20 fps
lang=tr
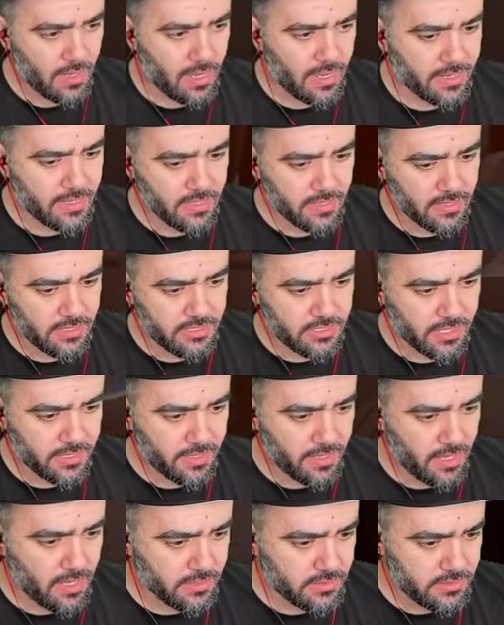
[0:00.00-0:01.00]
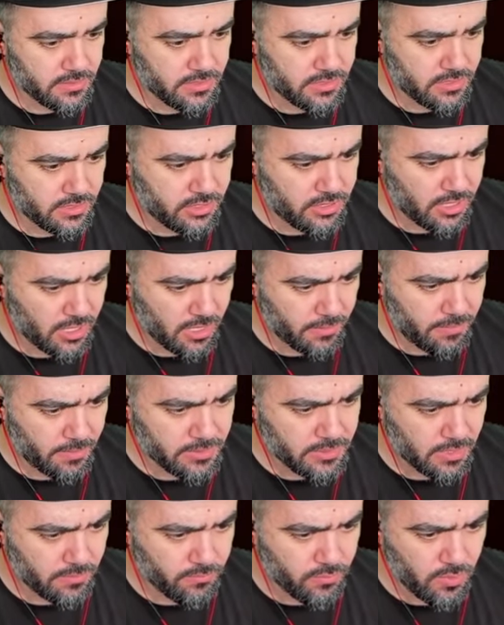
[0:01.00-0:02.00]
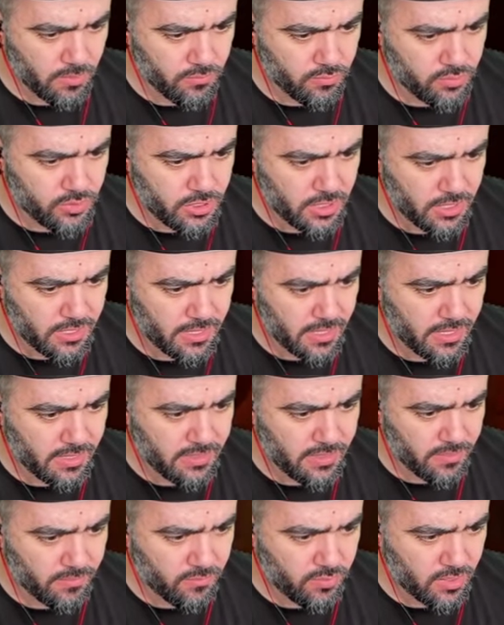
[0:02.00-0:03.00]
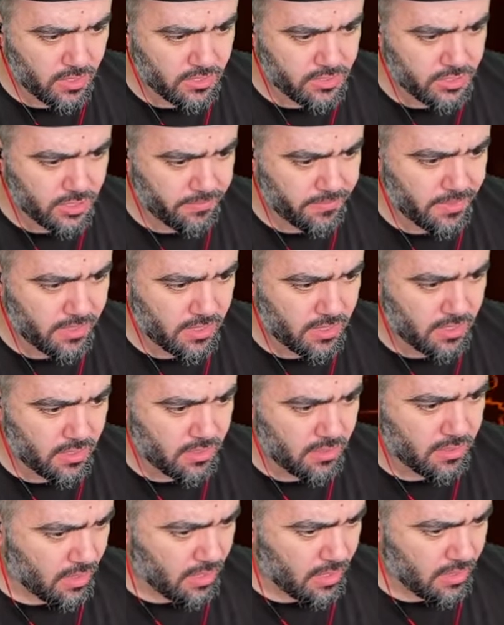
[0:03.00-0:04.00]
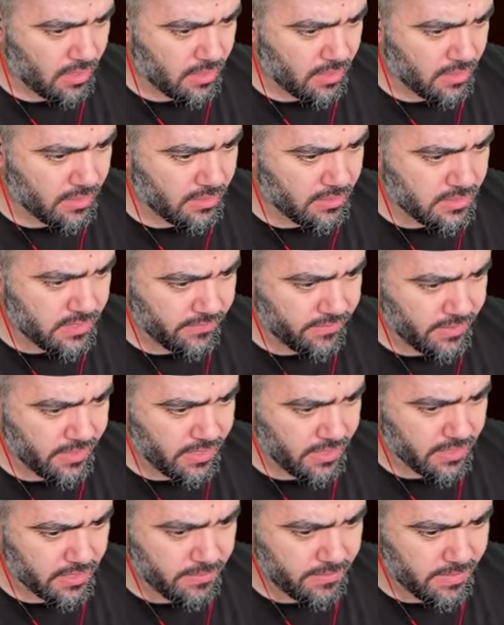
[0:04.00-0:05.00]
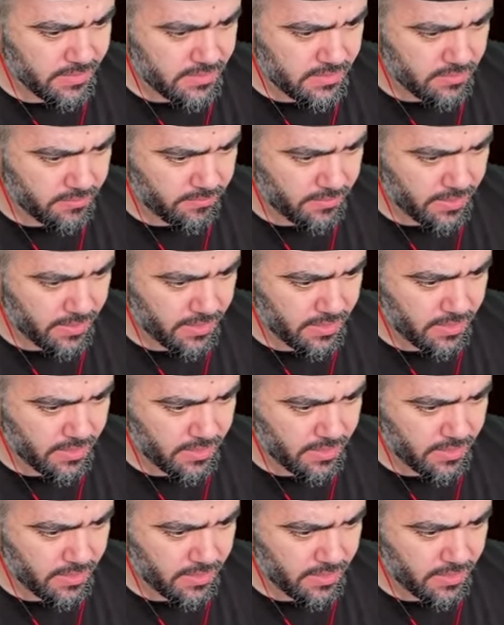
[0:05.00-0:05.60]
Arkadaşlar nasıl şey yapacağım ben bu şeyi nereden bulacağım ya? Allah'ınız hemen yardım etsin bana